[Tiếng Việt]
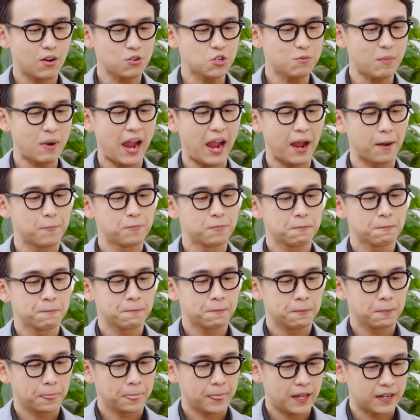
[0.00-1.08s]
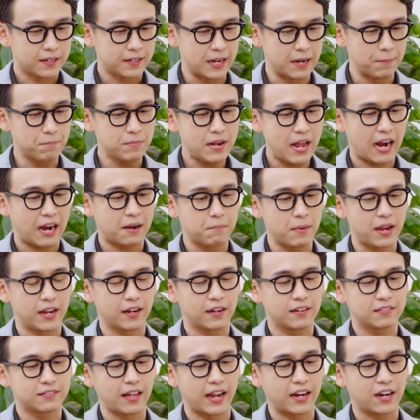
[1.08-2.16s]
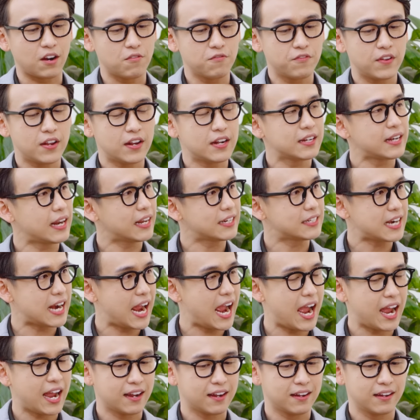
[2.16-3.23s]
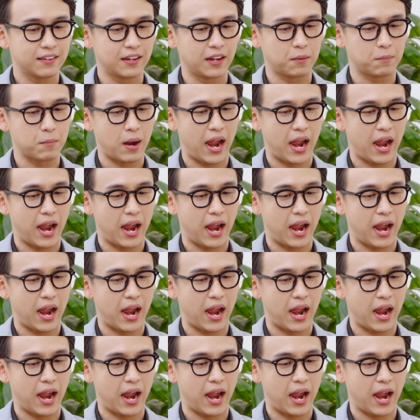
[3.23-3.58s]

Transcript: Câu số ba. Điểm đặc biệt tại công viên Nara, Nhật